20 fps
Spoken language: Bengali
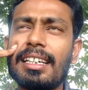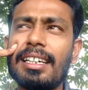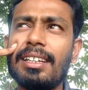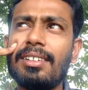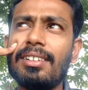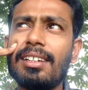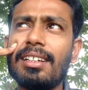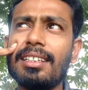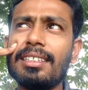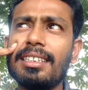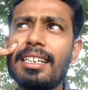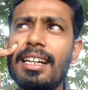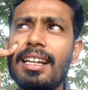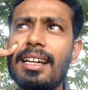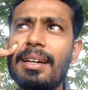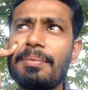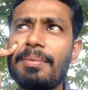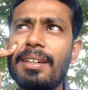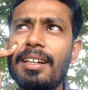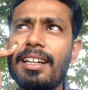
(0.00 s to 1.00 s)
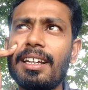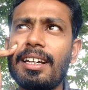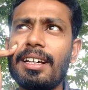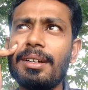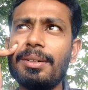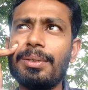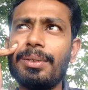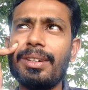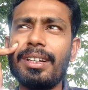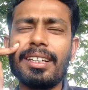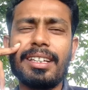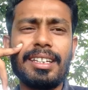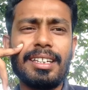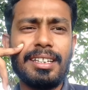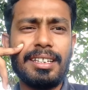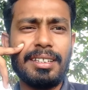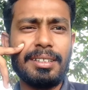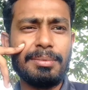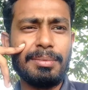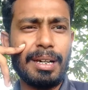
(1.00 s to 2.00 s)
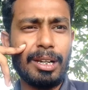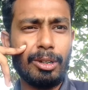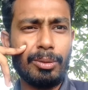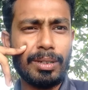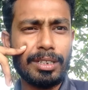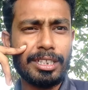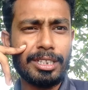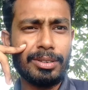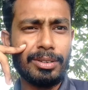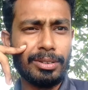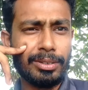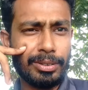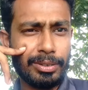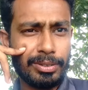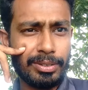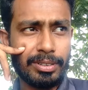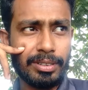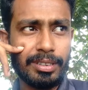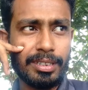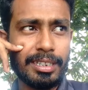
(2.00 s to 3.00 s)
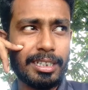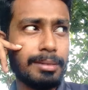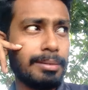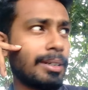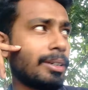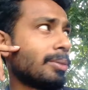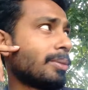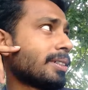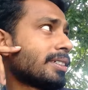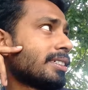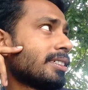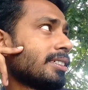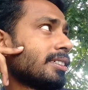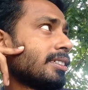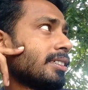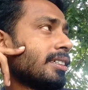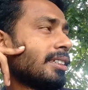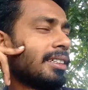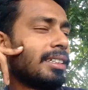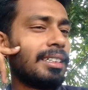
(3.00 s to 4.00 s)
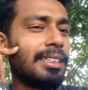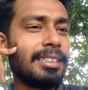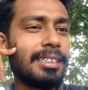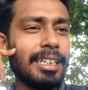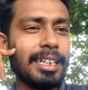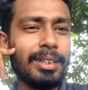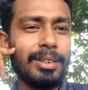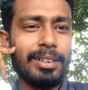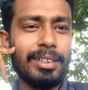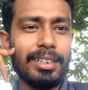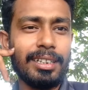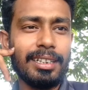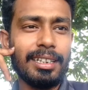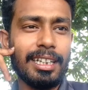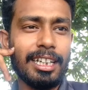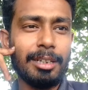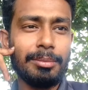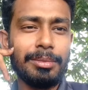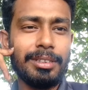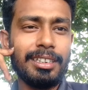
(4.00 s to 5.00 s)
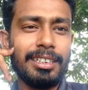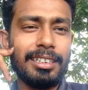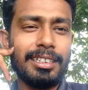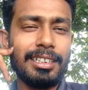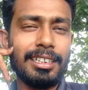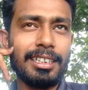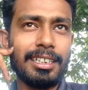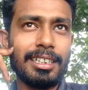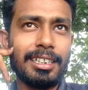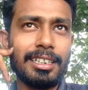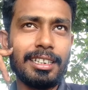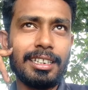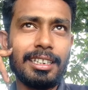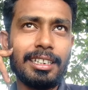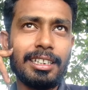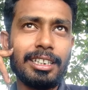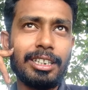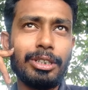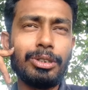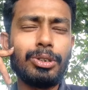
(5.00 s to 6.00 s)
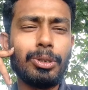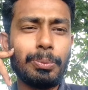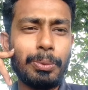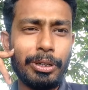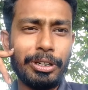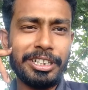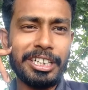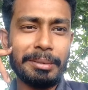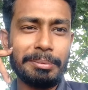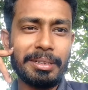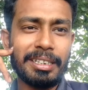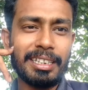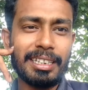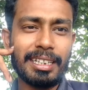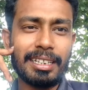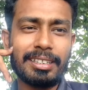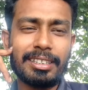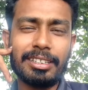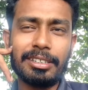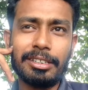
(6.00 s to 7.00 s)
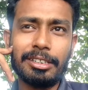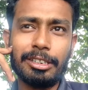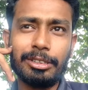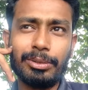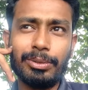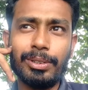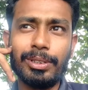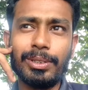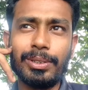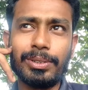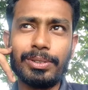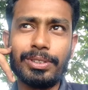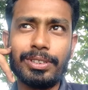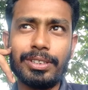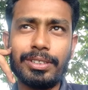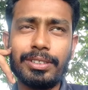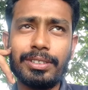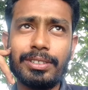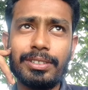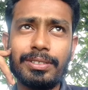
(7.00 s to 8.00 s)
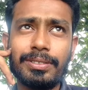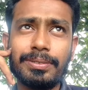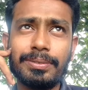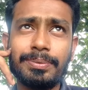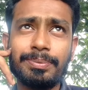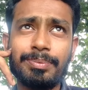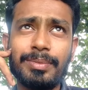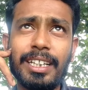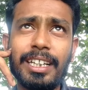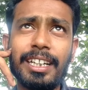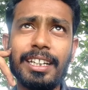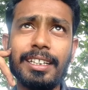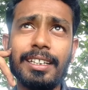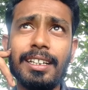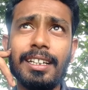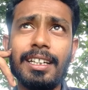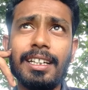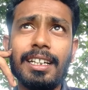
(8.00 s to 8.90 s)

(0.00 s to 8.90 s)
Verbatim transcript: কেননা যারা আপনারা ওনাকে ভালোবাসেন অন্তরস্থল থেকে ভালোবাসেন তাহলে আমি কিছু পয়েন্ট আপনাদের কাছে তুলে ধরছি দেখেন